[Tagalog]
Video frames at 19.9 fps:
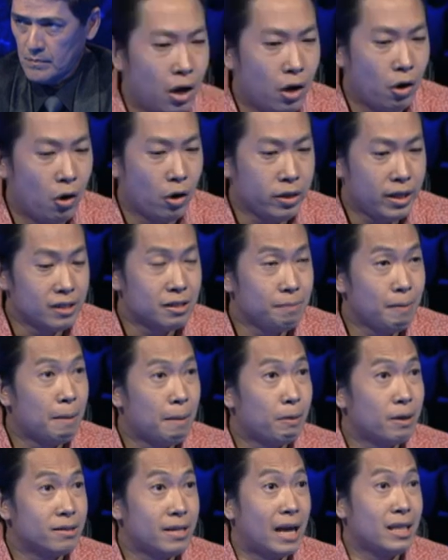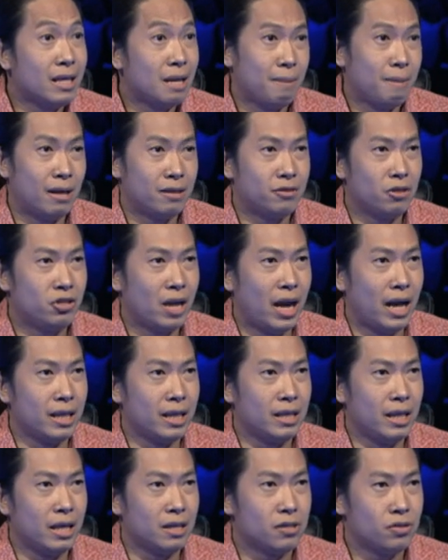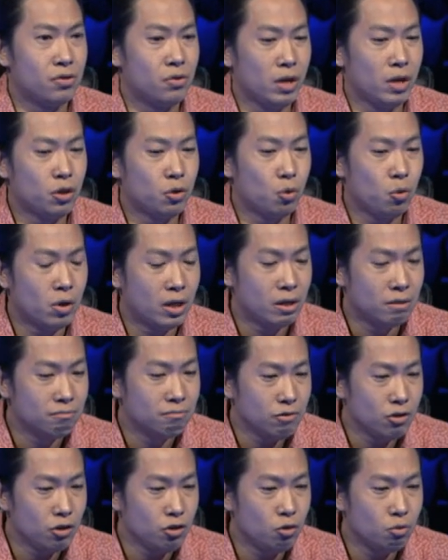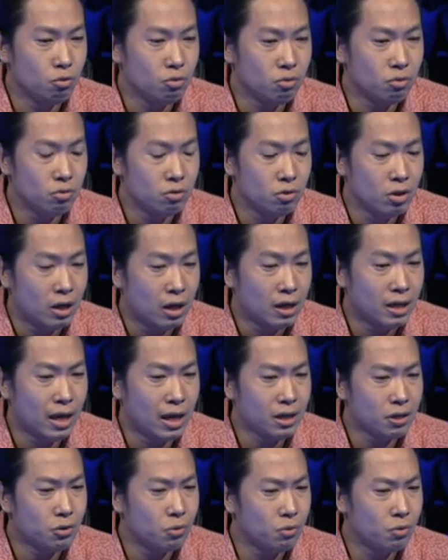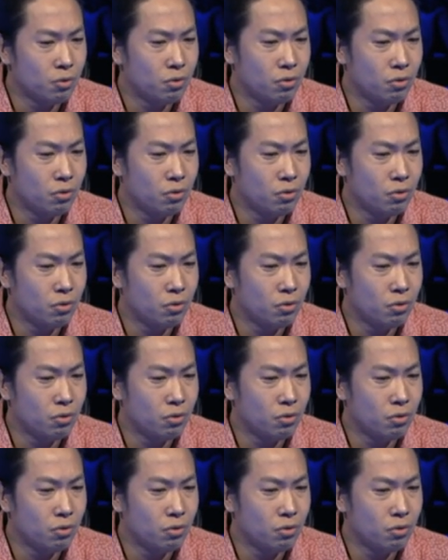audience members natin, mga estudyante. So itong, yung ganitong